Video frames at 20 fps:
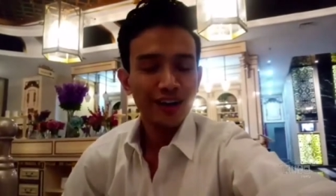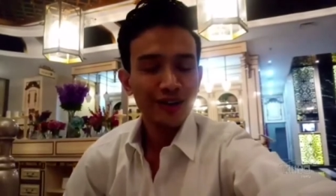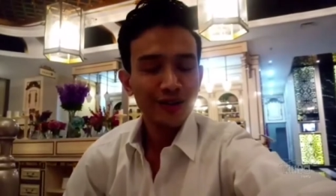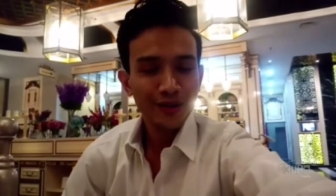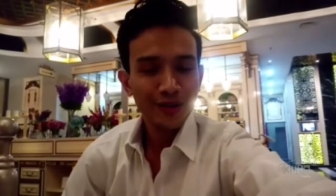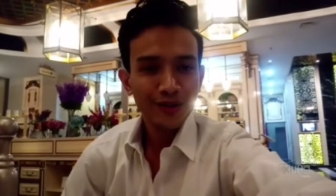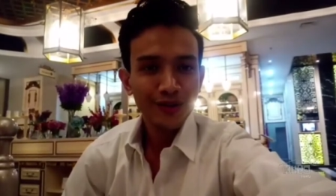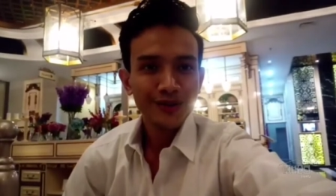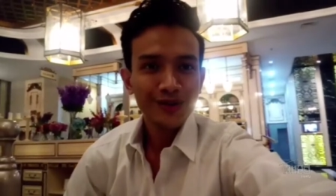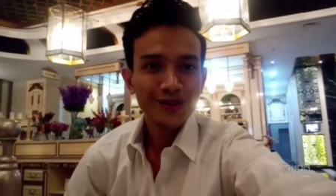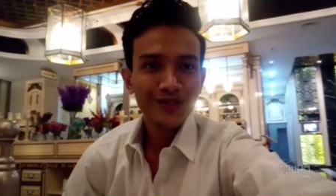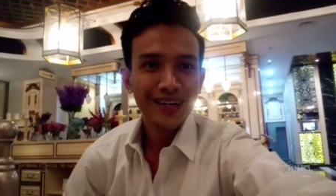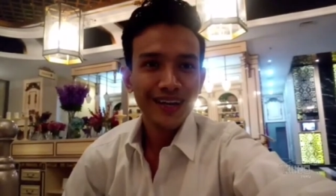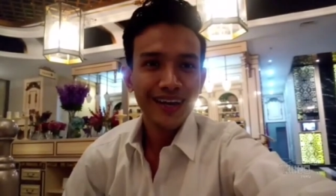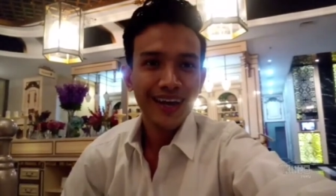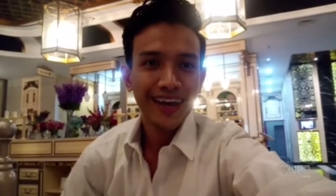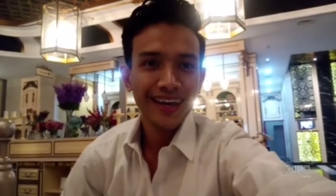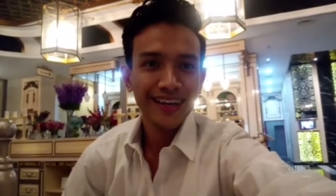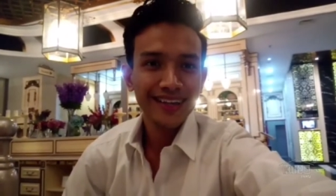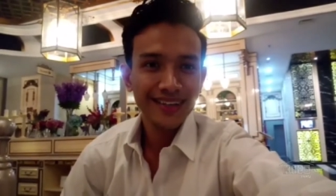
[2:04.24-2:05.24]
Halo,
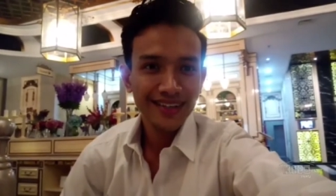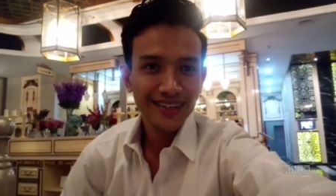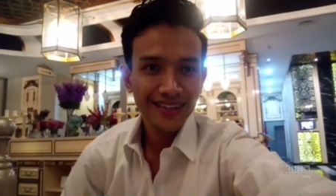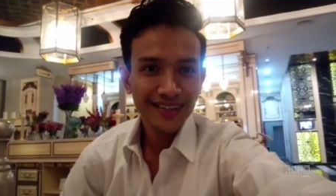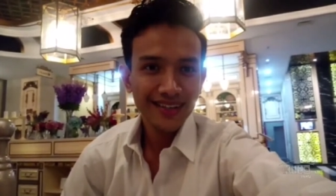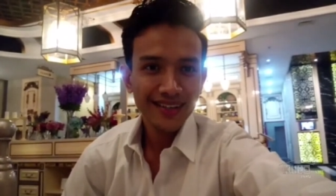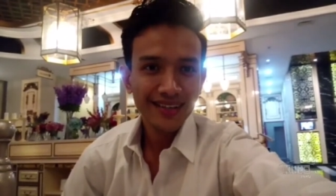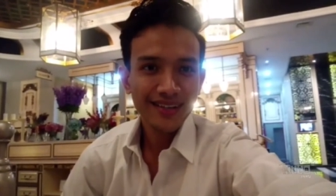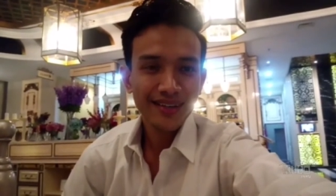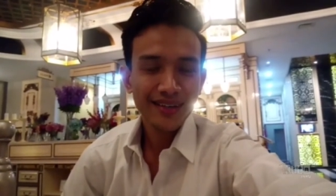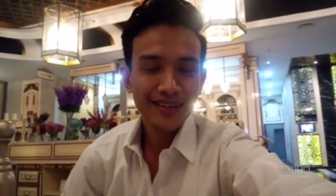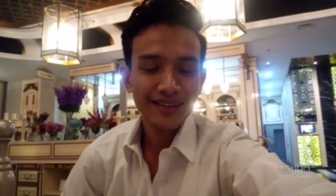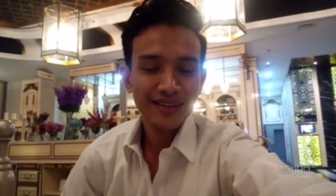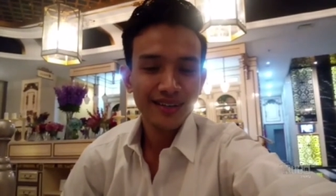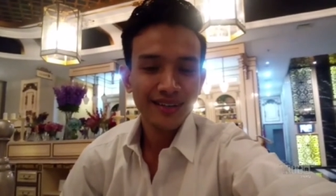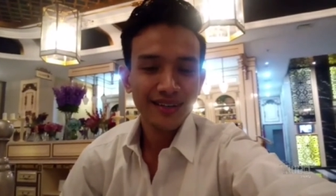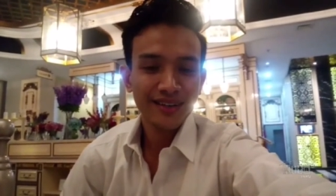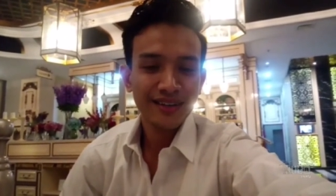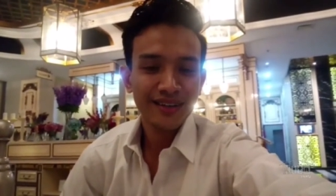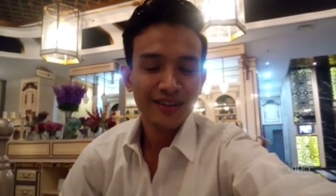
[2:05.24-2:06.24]
saya Egi.
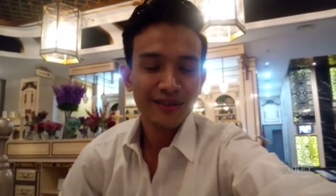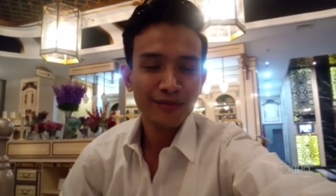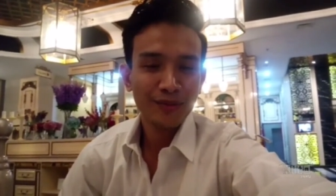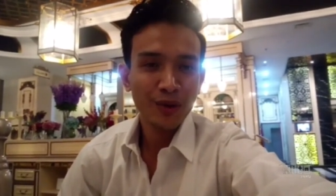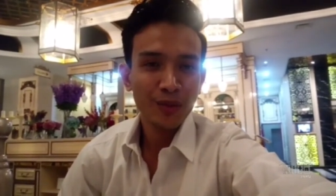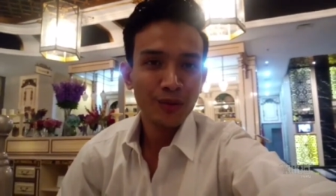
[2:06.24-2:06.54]
Eh,